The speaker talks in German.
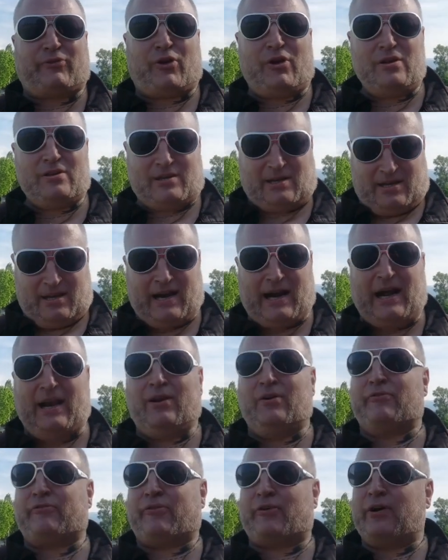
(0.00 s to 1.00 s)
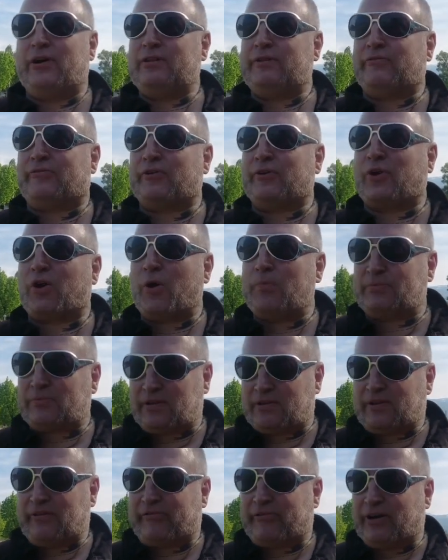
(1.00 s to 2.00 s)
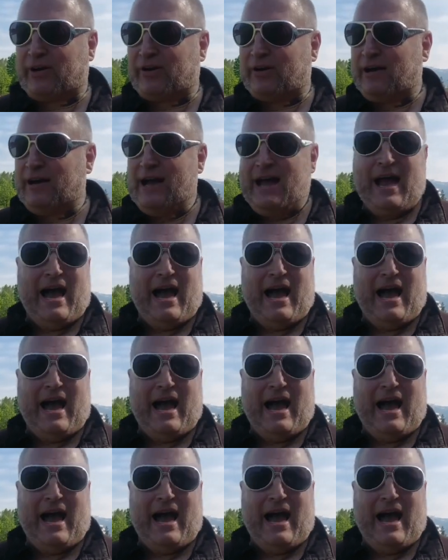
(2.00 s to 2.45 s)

Volk, hallo Freunde von KryptoTV,